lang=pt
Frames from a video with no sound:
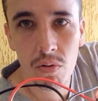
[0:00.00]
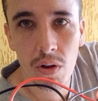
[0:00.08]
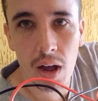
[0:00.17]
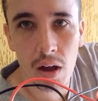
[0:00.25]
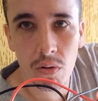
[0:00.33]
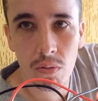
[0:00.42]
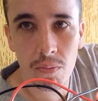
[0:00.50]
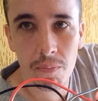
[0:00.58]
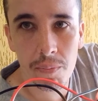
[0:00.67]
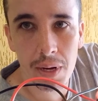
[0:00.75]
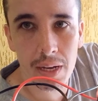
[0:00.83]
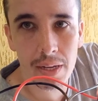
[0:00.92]
carro,
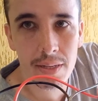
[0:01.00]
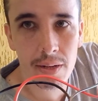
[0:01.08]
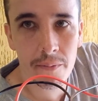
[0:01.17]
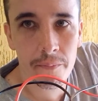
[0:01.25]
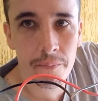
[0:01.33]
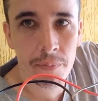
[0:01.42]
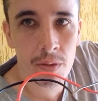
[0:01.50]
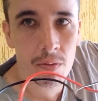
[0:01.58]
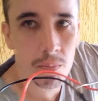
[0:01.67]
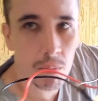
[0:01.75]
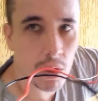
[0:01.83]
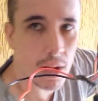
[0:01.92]
beleza?
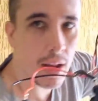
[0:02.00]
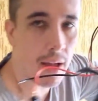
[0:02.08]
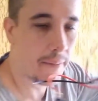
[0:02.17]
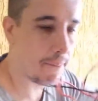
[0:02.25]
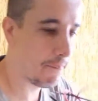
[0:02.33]
Bora lá.